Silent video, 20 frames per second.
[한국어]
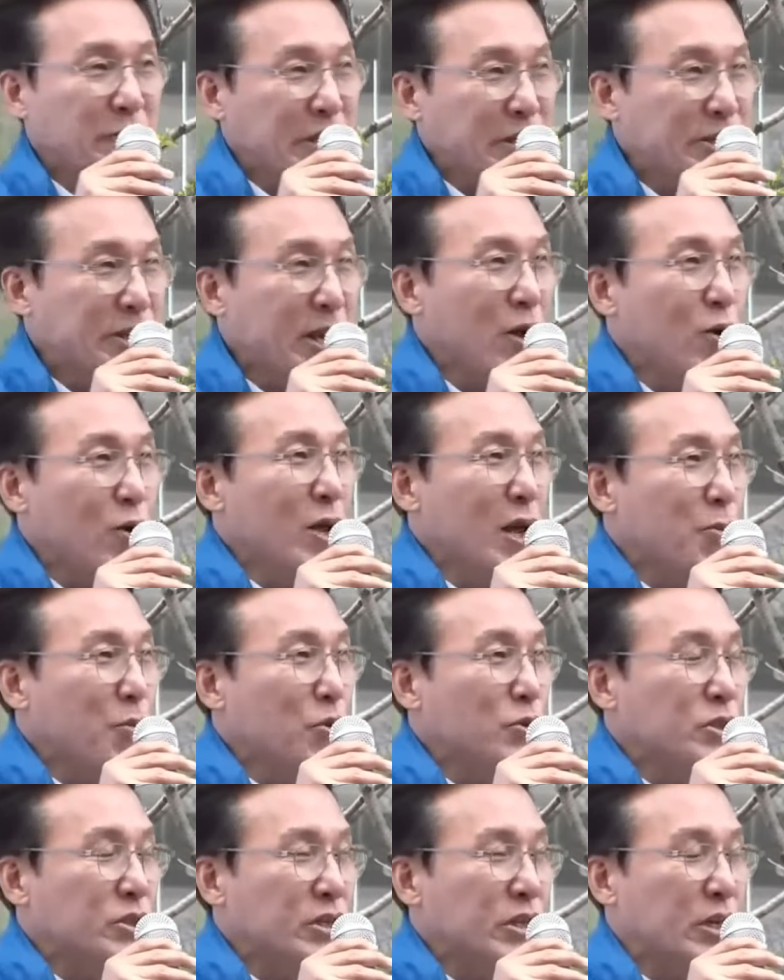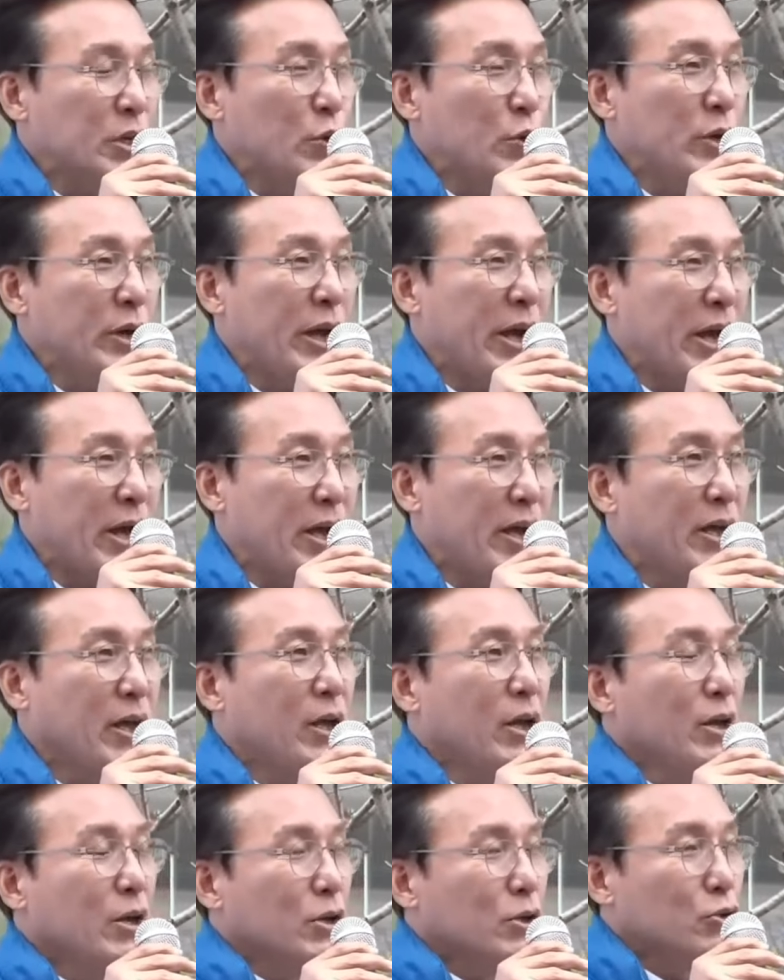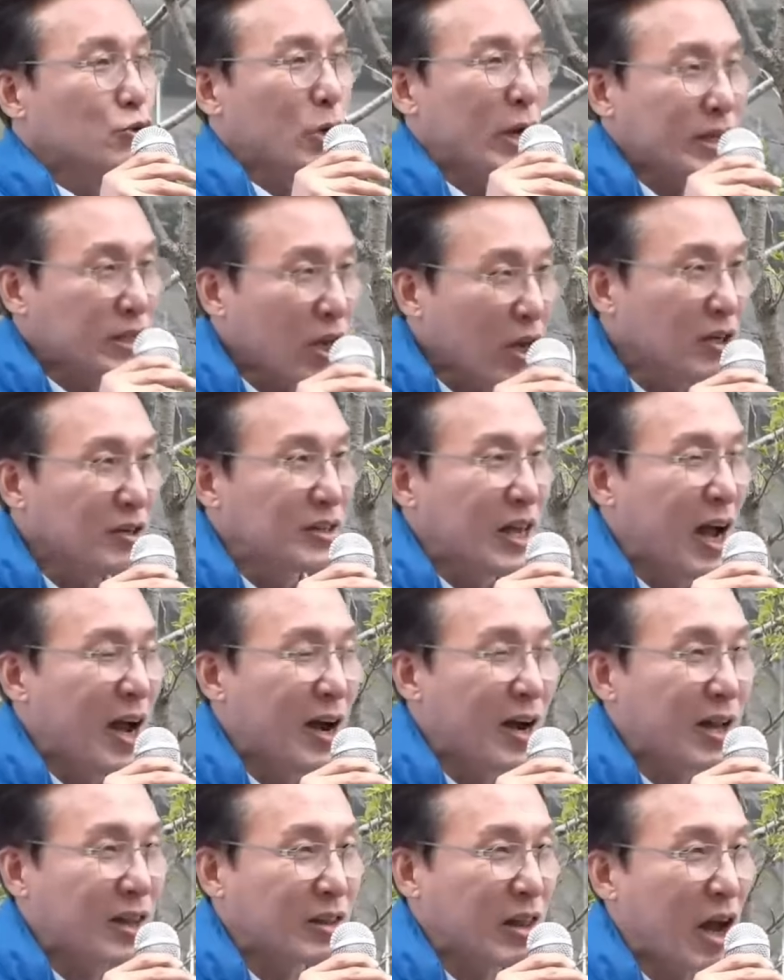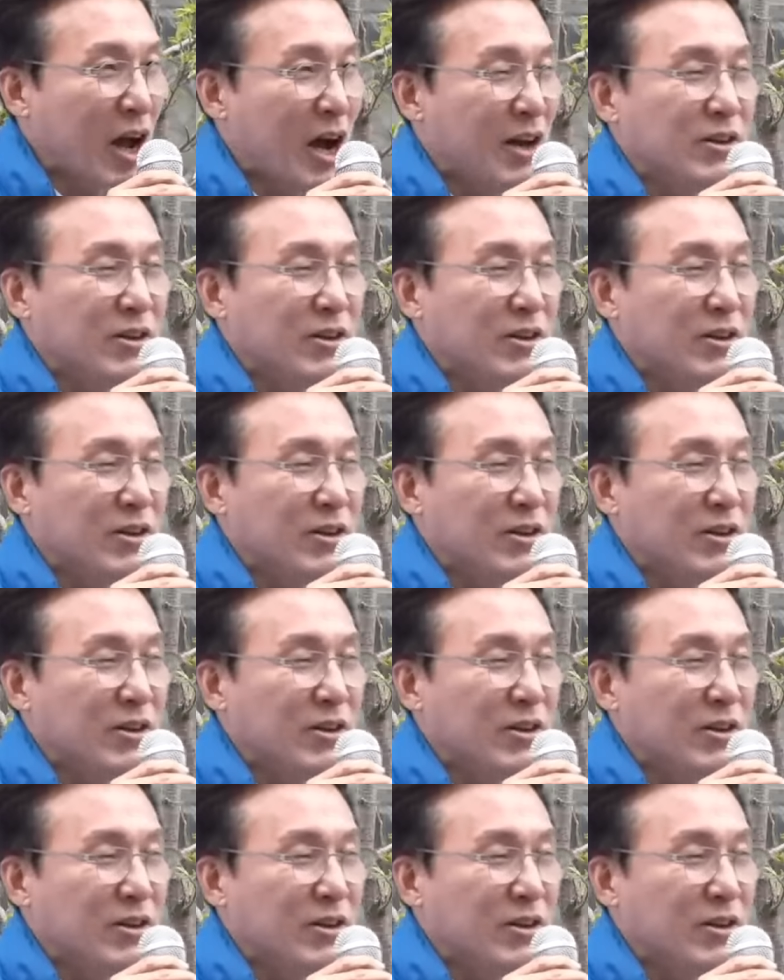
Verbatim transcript: 민생을 회복시키기 위해 최선을 다하겠다